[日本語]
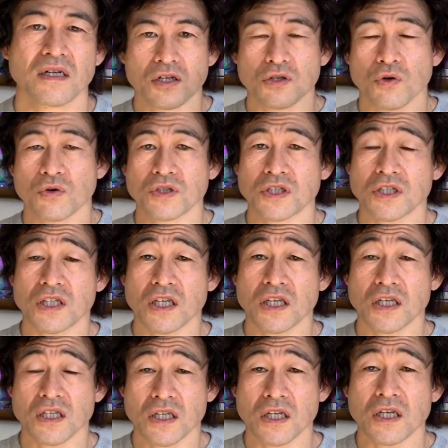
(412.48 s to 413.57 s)
個人的
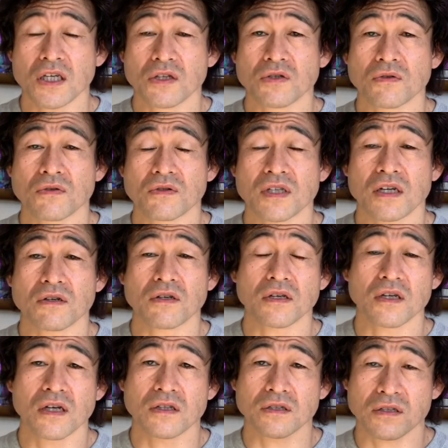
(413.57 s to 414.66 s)
にその作品
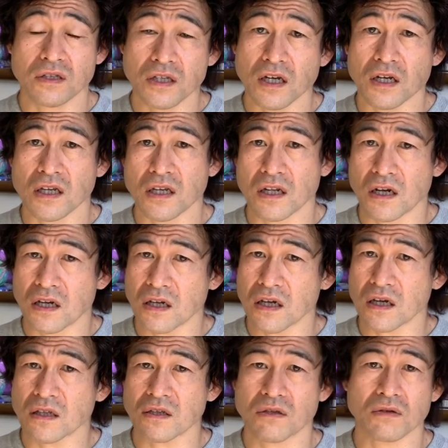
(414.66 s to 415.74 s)
が好きか嫌い
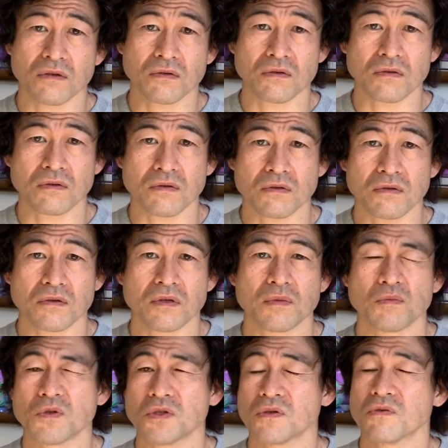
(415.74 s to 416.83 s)
かっていうこと
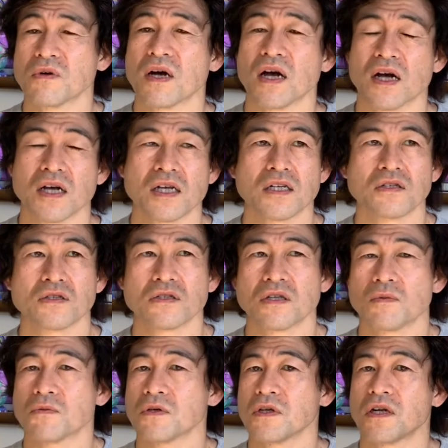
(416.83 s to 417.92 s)
もしくは好きで
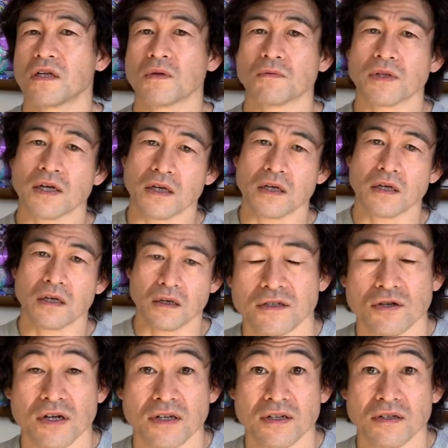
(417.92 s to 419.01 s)
も嫌いでもない
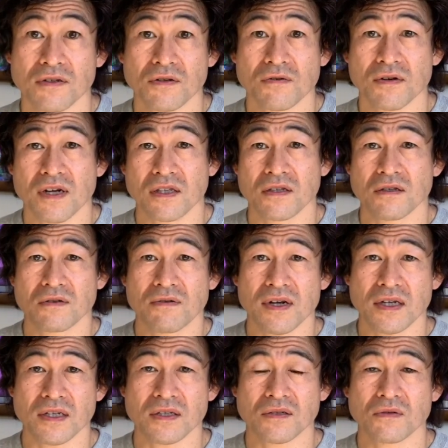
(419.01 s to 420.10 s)
作品の評価っていうのは
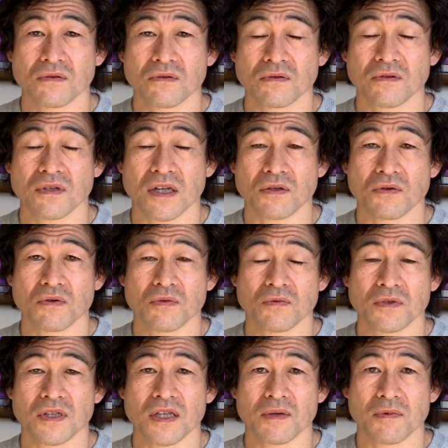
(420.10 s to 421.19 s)
そういうことだと思っ
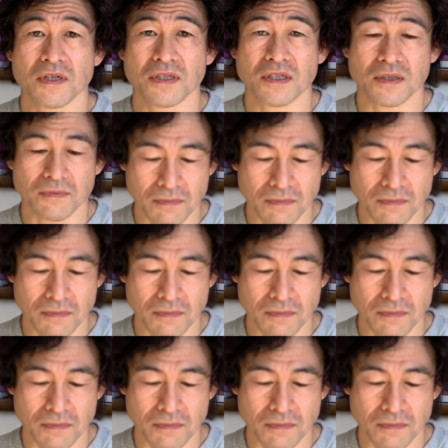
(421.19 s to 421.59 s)
ています